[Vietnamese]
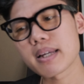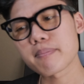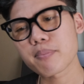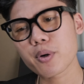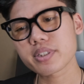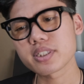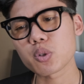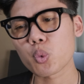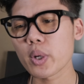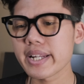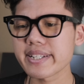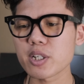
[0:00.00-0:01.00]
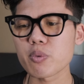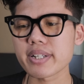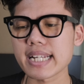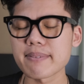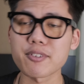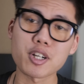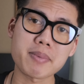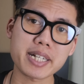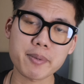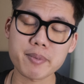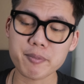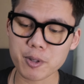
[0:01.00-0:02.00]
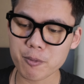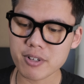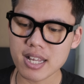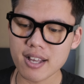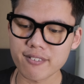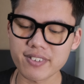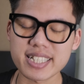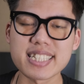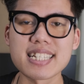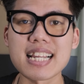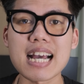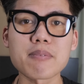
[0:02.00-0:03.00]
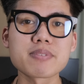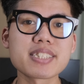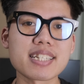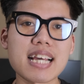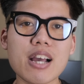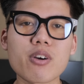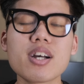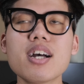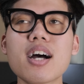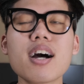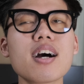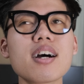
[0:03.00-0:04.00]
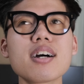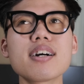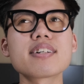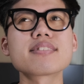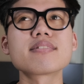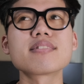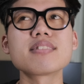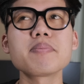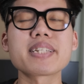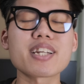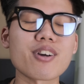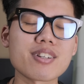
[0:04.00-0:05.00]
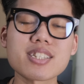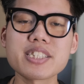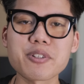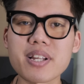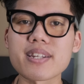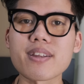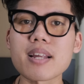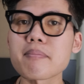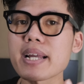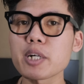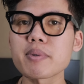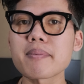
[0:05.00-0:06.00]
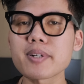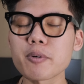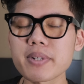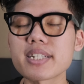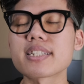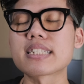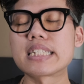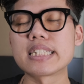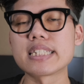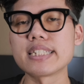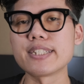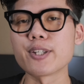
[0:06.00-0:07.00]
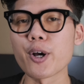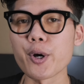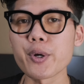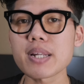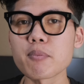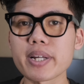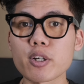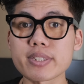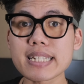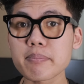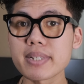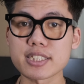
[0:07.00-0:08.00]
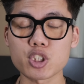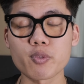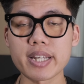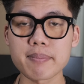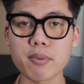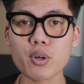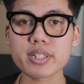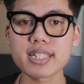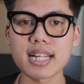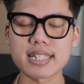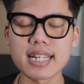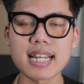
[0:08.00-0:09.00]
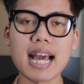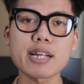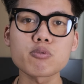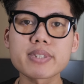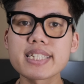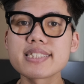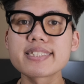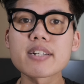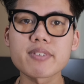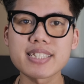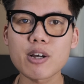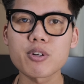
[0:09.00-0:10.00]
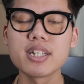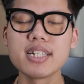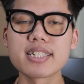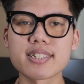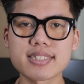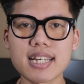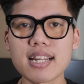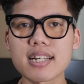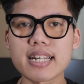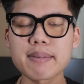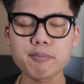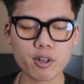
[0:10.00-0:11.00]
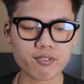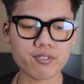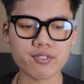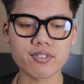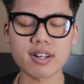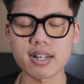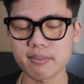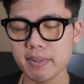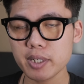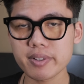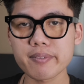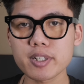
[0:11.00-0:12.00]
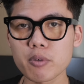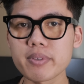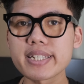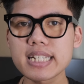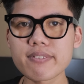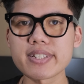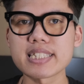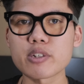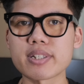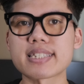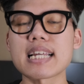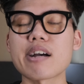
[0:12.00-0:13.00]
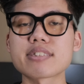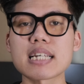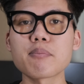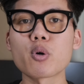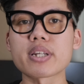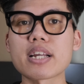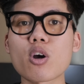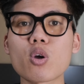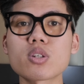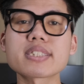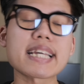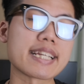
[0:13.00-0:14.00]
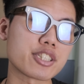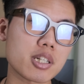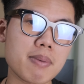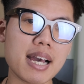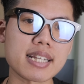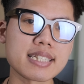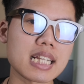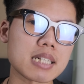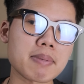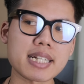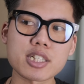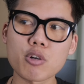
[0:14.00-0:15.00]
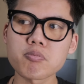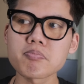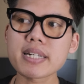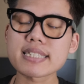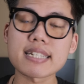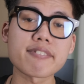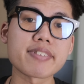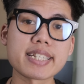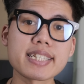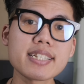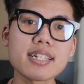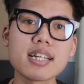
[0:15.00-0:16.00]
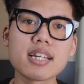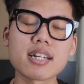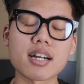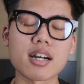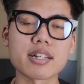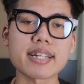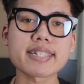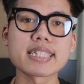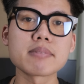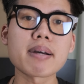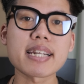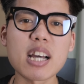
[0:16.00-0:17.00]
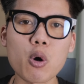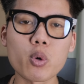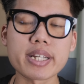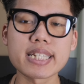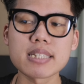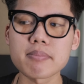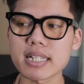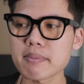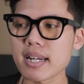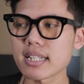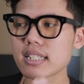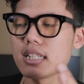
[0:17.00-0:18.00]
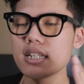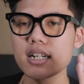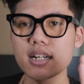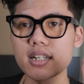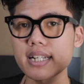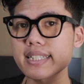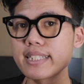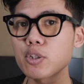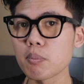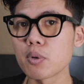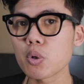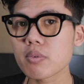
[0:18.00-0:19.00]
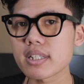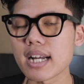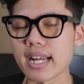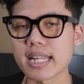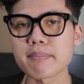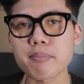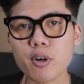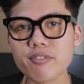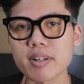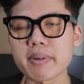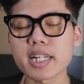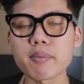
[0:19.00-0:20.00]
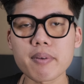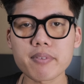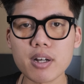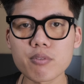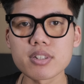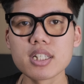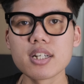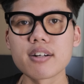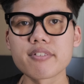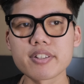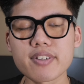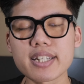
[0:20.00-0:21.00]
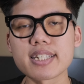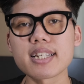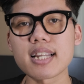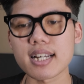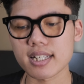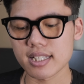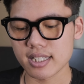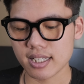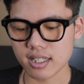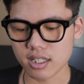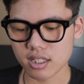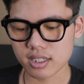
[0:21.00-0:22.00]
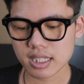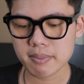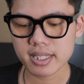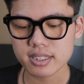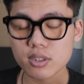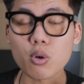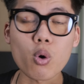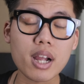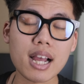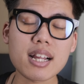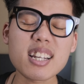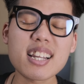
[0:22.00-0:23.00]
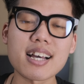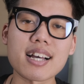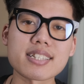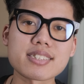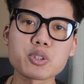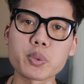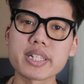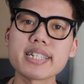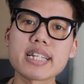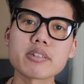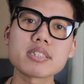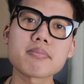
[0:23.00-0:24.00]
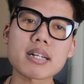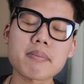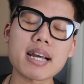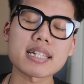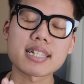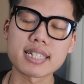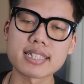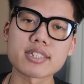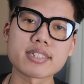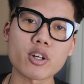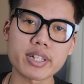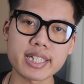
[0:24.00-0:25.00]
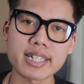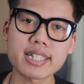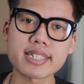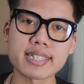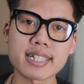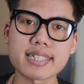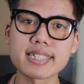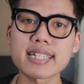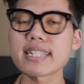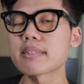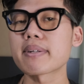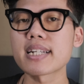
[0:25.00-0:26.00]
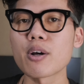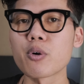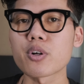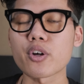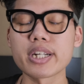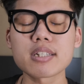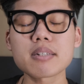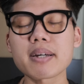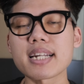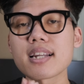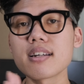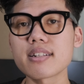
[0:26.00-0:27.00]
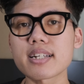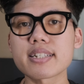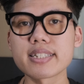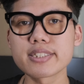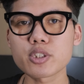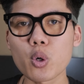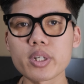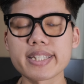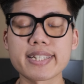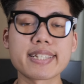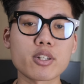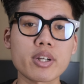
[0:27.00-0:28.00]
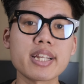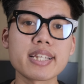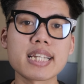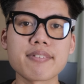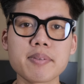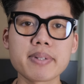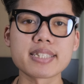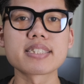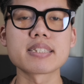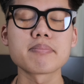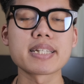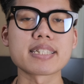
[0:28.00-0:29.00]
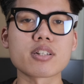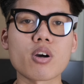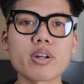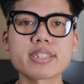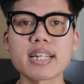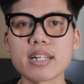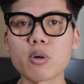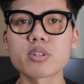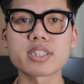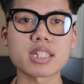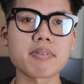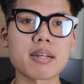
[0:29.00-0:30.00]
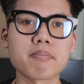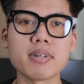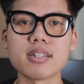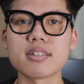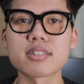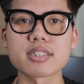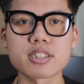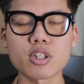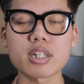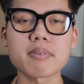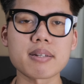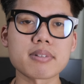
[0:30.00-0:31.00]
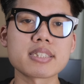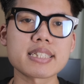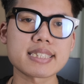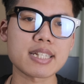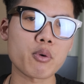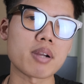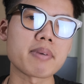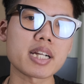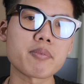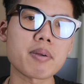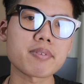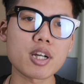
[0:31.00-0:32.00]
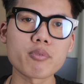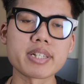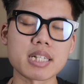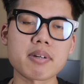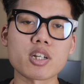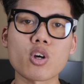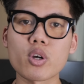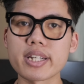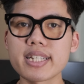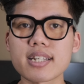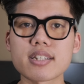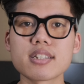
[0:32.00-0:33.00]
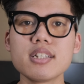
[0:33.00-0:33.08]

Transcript: Enport nhưng quên không kèm gói Mai 050 vậy thì làm như thế nào À, như mình đã nói rất nhiều lần đó là Mai 050 ấy thì nó là một cái gói tách biệt so với Enport nghĩa là đây là hai công ty riêng với nhau. Thực ra là Enport và Mai 050 liên kết với nhau để tạo ra một cái gói nó rẻ cho các bạn nghĩa là các bạn không mất cái phí ờ, đăng ký ban đầu khi mà các bạn ờ, đăng ký cùng lúc cả Enport và Mai 050 vì vậy nên là ờ, các bạn cố gắng là chú ý nếu như các bạn cần gọi điện ấy, thì đăng ký ngay từ ban đầu còn nếu các bạn đã lơ đăng ký rồi thì có thể liên hệ với mình thì mình có thể hỗ trợ các bạn mở cho các bạn những cái tài khoản Mai 050 để các bạn gọi điện